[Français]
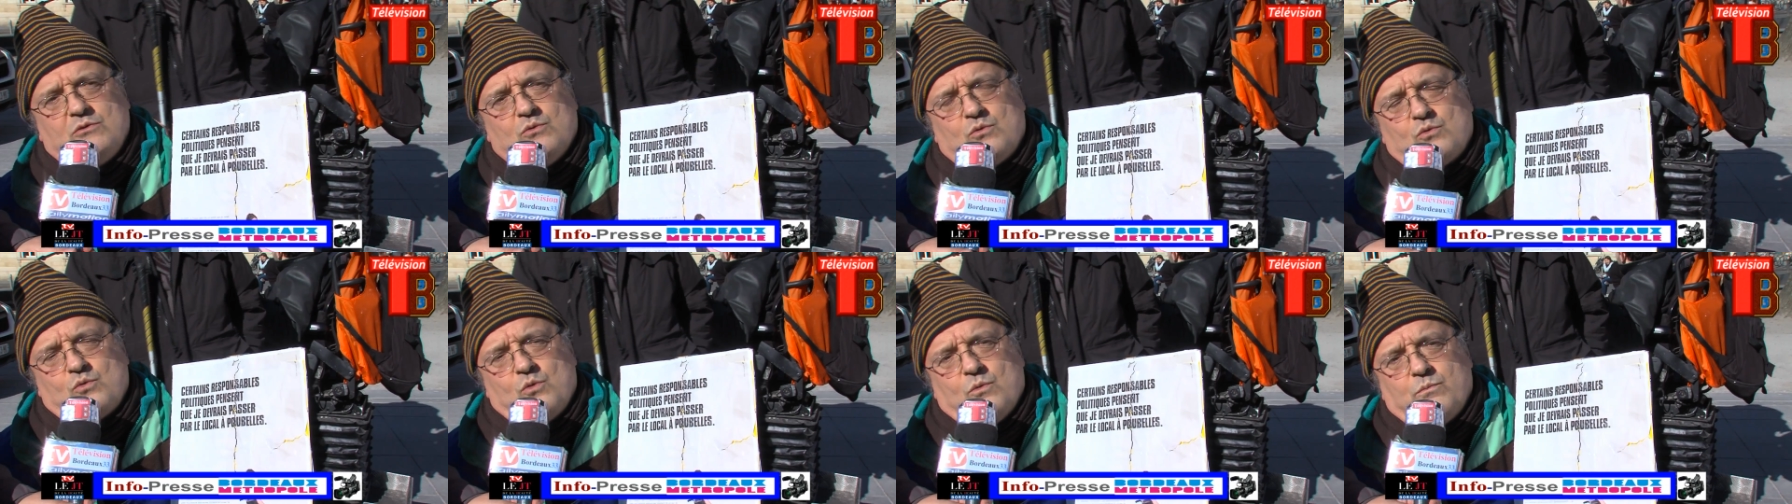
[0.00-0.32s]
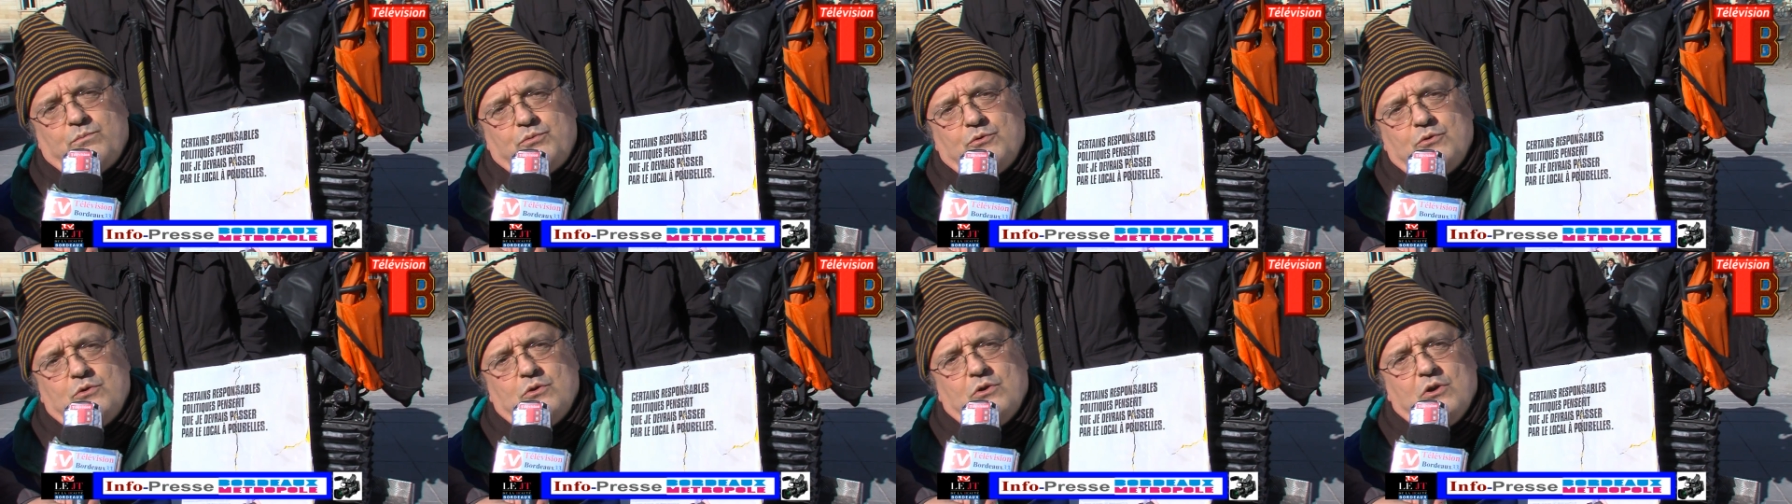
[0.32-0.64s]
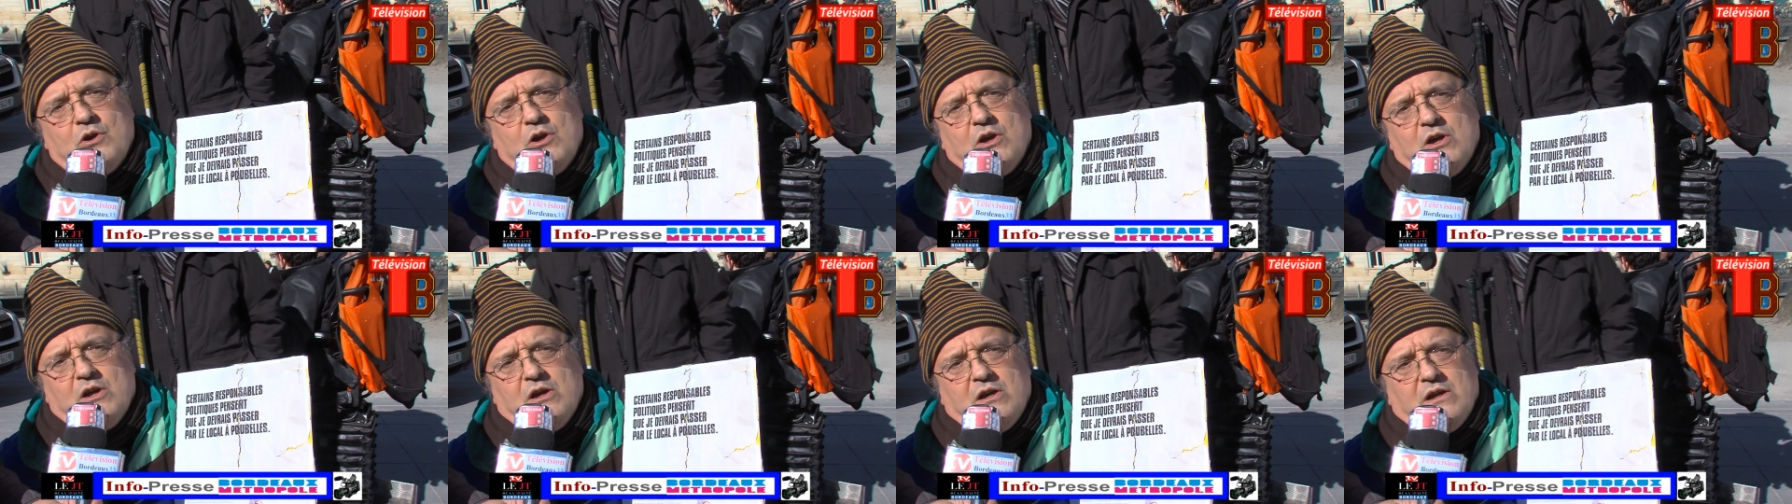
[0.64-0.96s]
Donc on peut
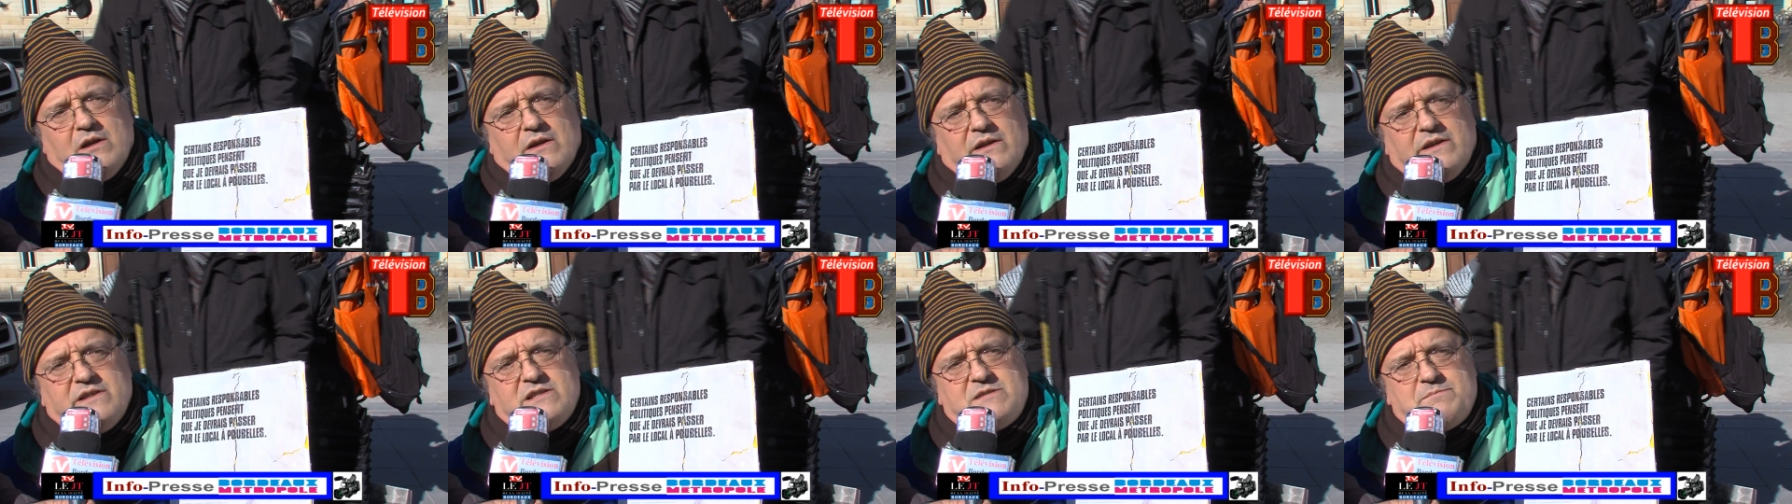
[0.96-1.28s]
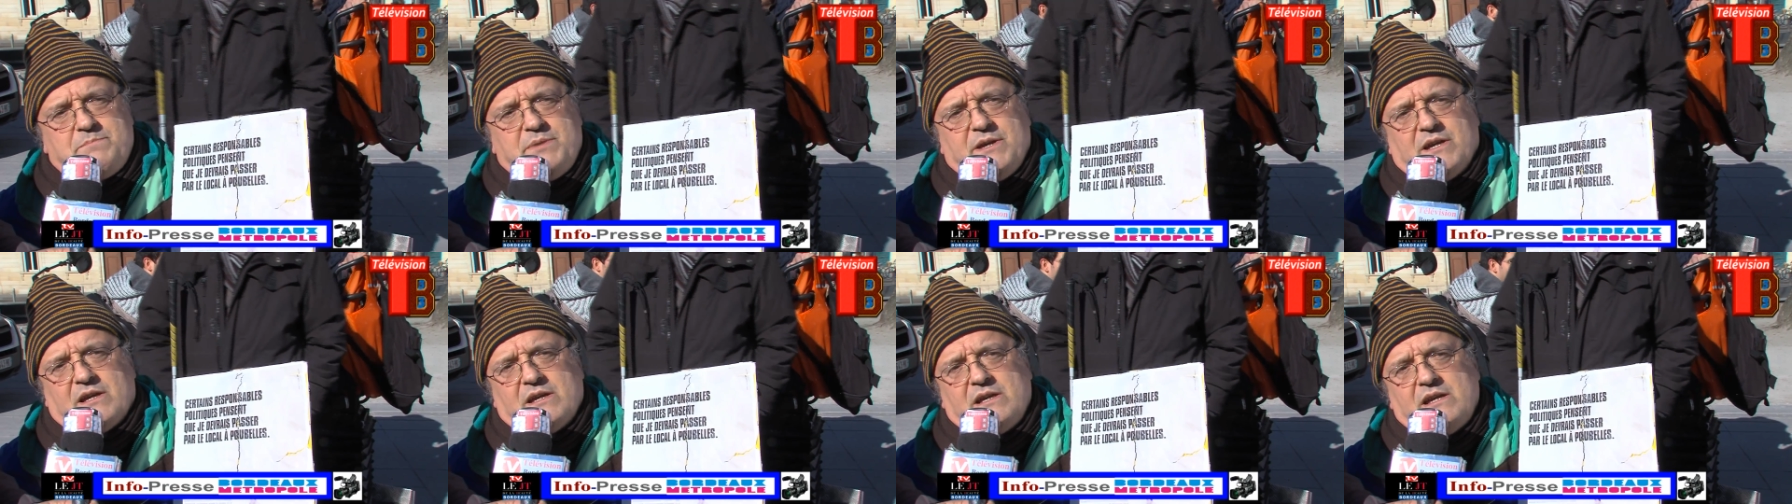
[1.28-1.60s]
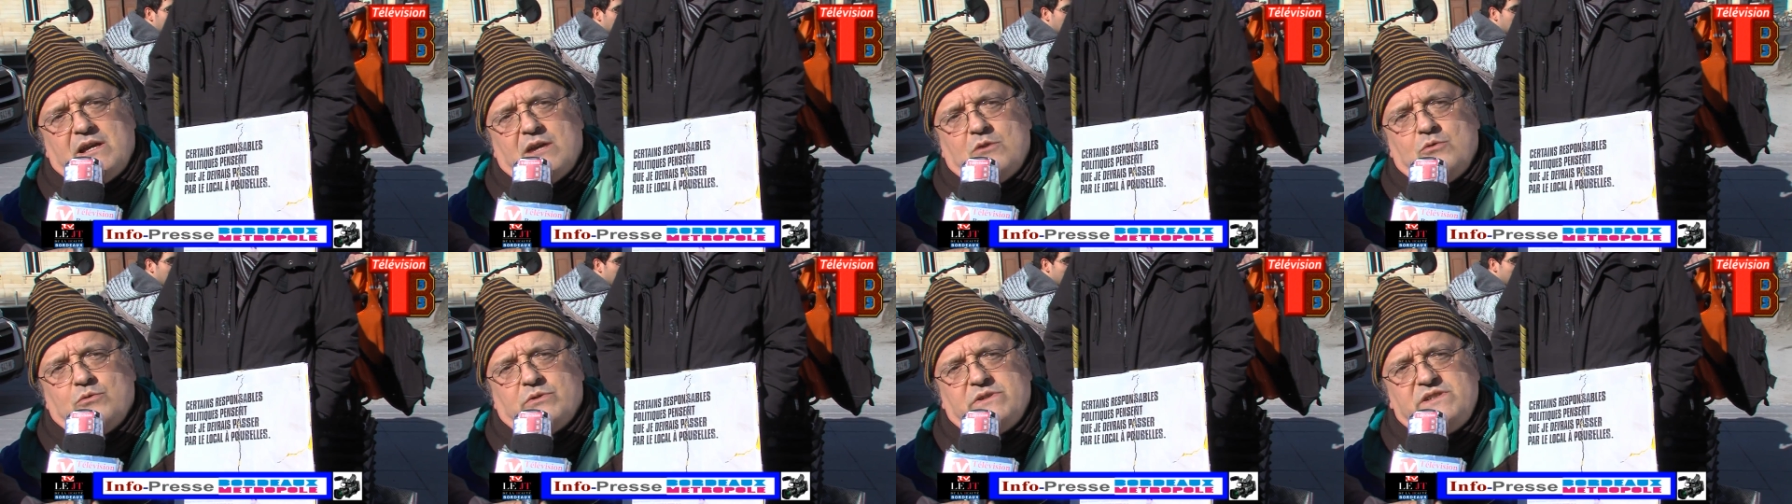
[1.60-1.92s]

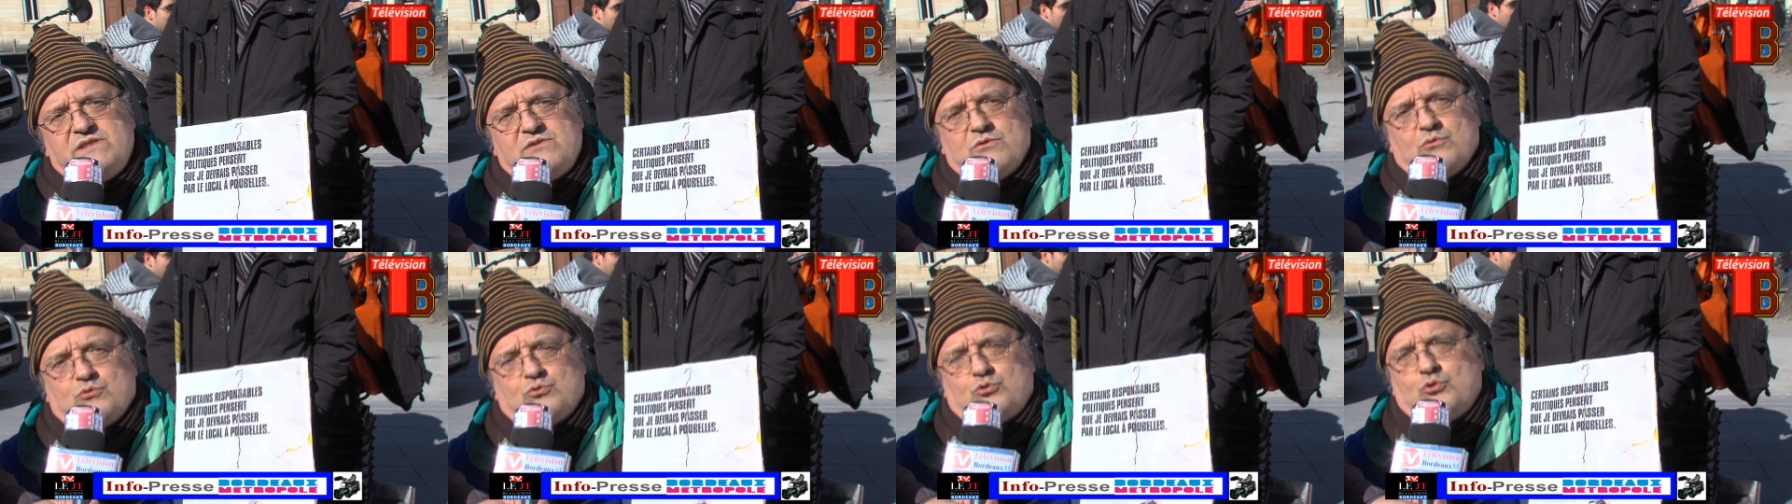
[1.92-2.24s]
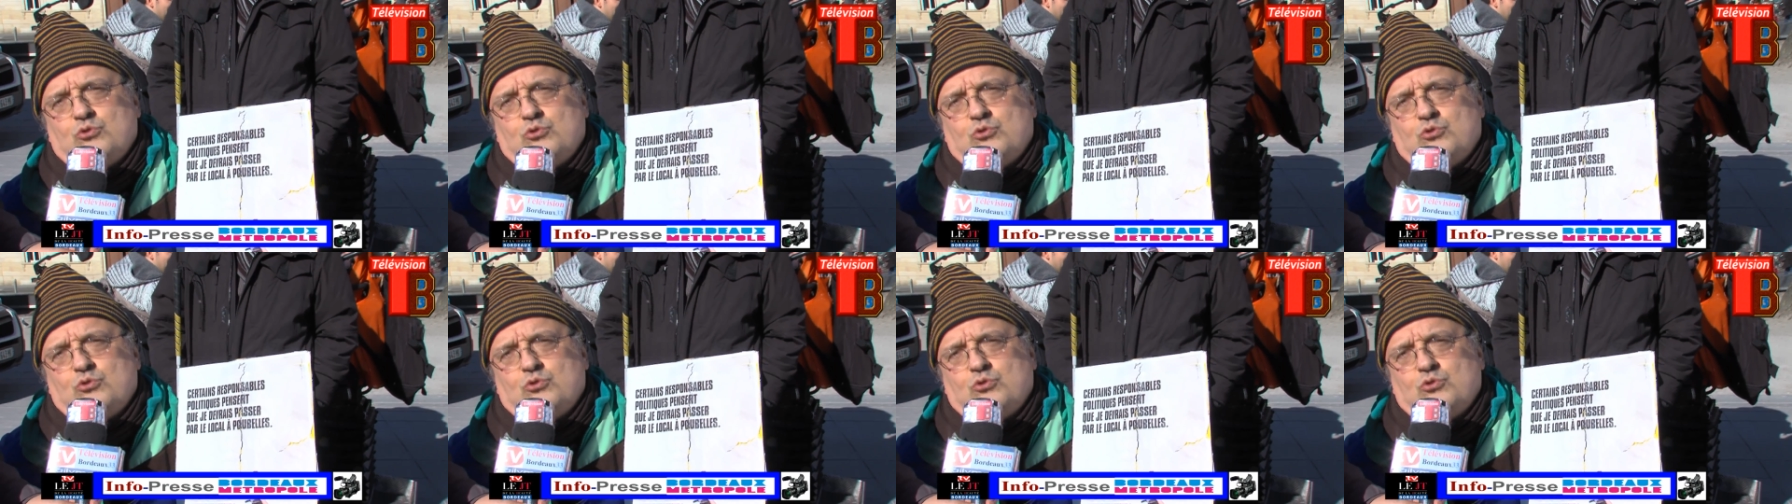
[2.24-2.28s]
espérer à l'horizon